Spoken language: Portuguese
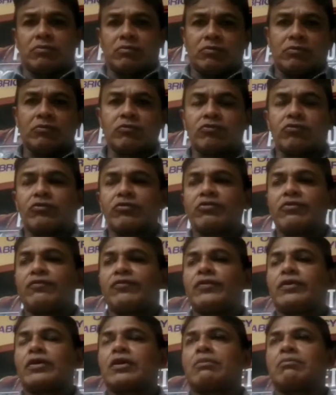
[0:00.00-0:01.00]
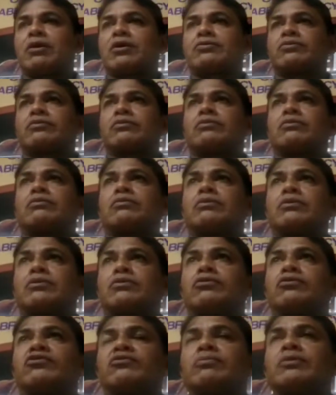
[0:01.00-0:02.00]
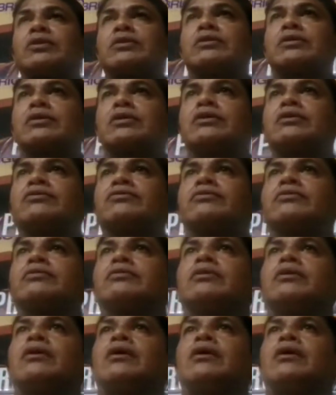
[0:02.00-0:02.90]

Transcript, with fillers: Não justifica, mas um, em 2013